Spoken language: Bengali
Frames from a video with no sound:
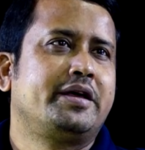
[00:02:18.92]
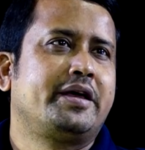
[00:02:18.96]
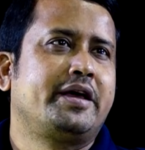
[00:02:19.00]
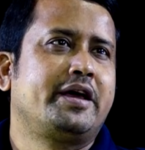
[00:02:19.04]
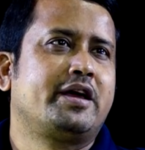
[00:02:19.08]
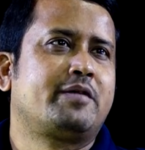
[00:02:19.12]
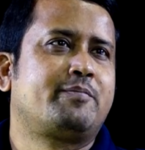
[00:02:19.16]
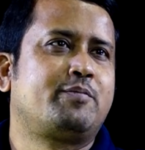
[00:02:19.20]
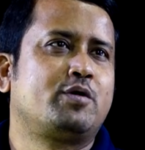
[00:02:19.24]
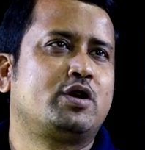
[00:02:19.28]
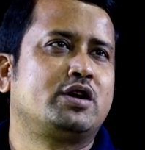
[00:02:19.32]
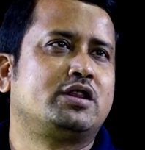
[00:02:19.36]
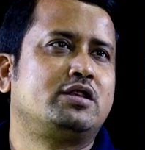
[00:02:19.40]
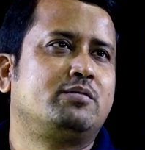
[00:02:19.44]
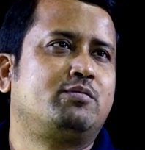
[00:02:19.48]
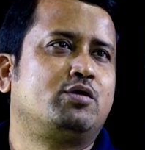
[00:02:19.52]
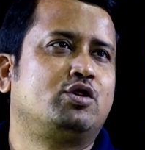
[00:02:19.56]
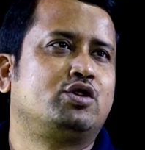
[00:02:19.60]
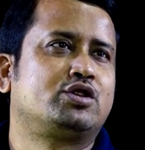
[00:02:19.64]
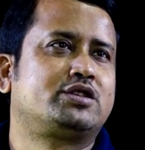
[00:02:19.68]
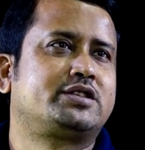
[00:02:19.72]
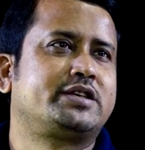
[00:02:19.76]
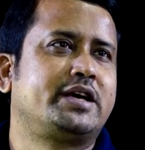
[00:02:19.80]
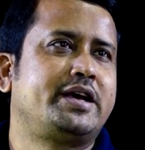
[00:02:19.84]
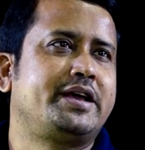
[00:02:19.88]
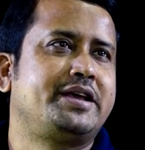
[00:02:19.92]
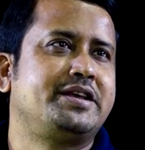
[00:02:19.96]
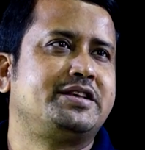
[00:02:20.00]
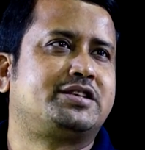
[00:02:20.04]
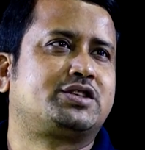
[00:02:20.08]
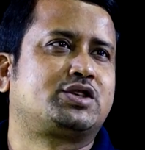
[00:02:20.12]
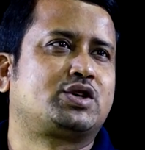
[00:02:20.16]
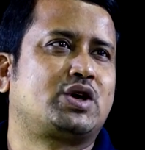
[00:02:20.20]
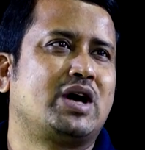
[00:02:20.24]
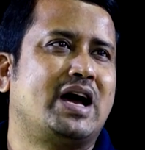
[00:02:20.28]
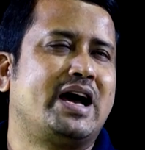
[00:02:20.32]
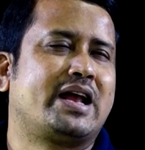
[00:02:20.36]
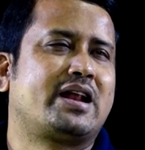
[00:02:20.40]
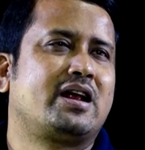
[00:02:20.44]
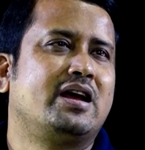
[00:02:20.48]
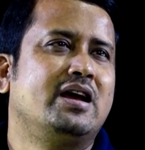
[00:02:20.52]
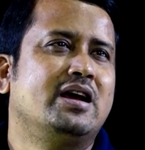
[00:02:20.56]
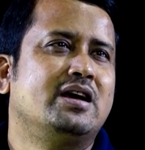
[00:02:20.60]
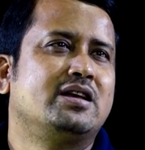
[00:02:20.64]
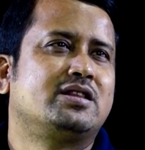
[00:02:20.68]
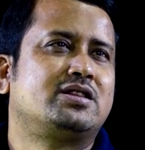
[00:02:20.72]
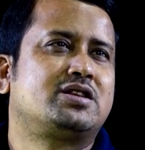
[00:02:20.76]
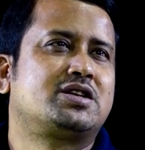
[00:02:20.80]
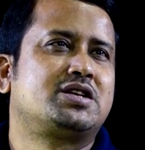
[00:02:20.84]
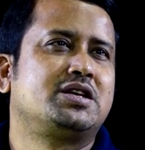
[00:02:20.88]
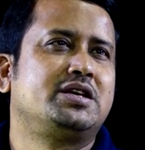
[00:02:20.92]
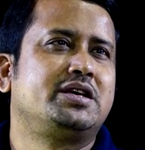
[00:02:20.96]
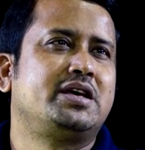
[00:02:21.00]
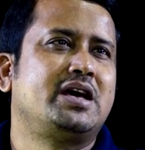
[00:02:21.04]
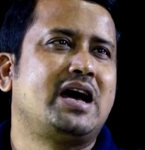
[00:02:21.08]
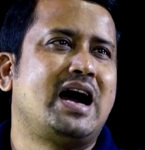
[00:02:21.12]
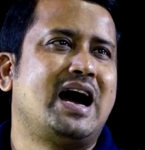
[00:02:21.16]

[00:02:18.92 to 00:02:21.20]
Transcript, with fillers: এরপরে দিব হচ্ছে স্কোয়ার থ্রি